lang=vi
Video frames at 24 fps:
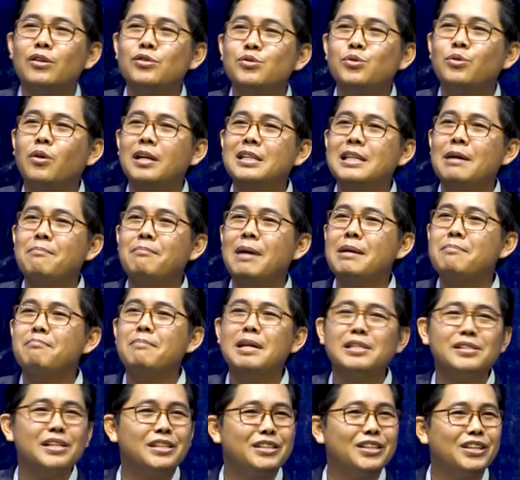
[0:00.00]
là xuông, ọt chăm bạch
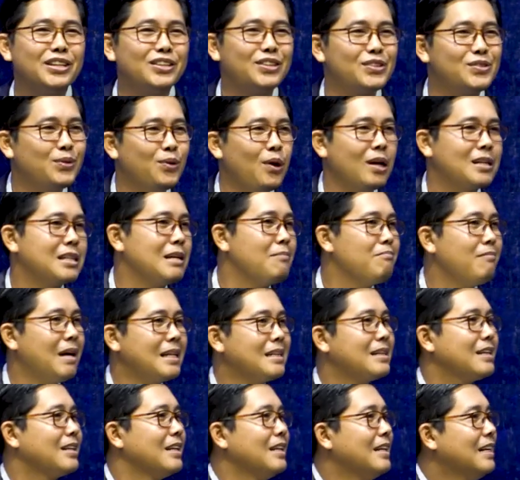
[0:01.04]
messenger là xuông, ọt chăm bạch
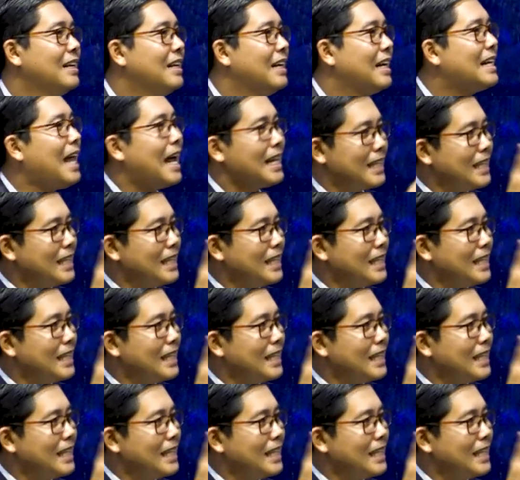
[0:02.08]
đặt